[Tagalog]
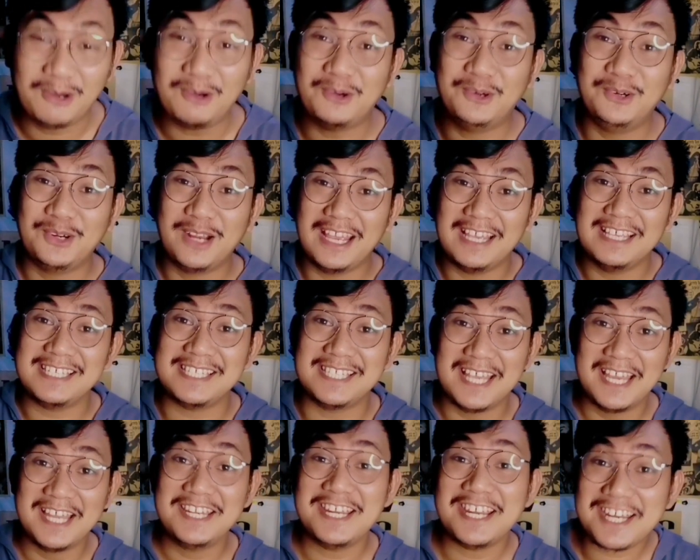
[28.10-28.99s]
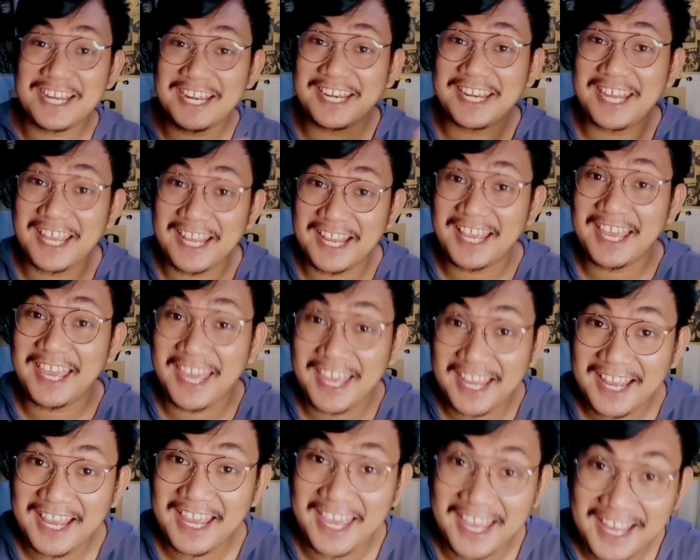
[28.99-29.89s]
So ako guys, nare-wreck,
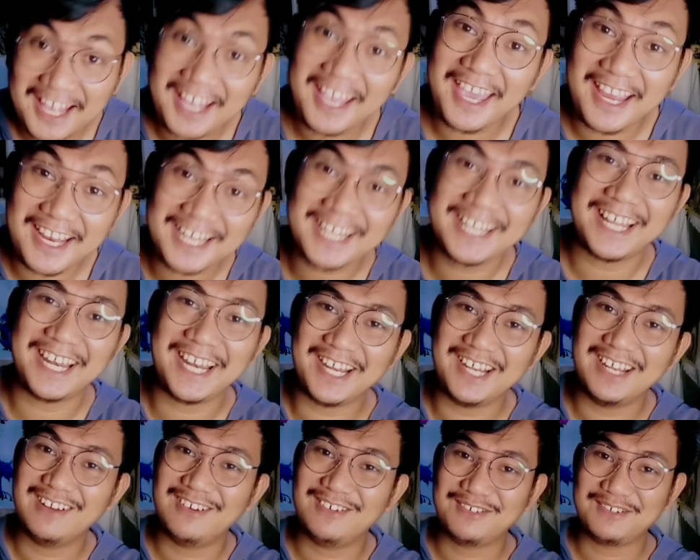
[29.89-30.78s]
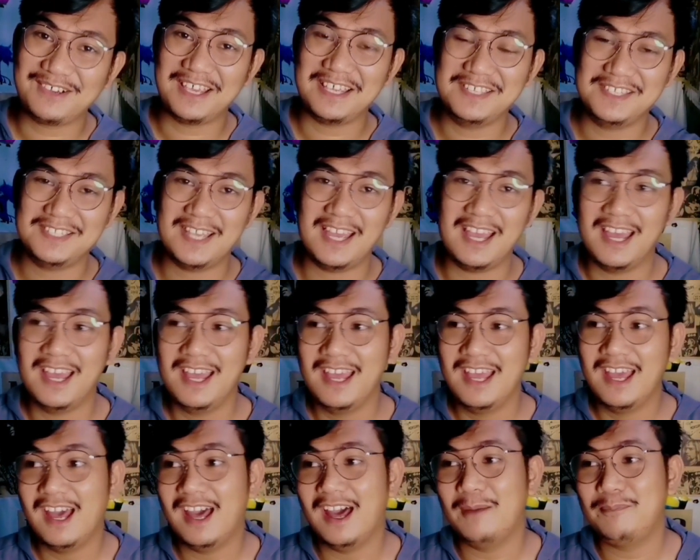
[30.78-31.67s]
ek, ek, ek na rin ako guys sa
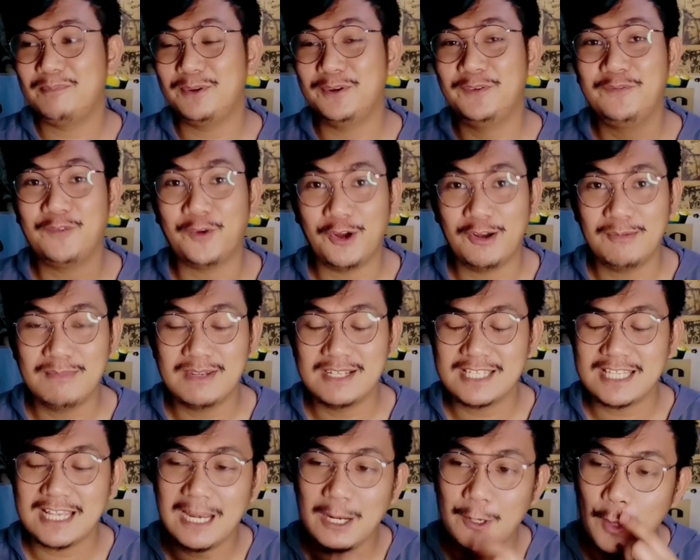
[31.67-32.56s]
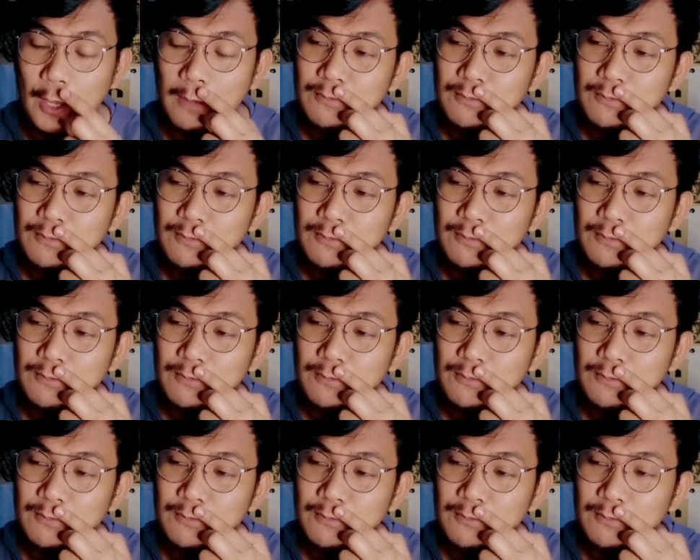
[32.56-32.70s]
uh, performance nila.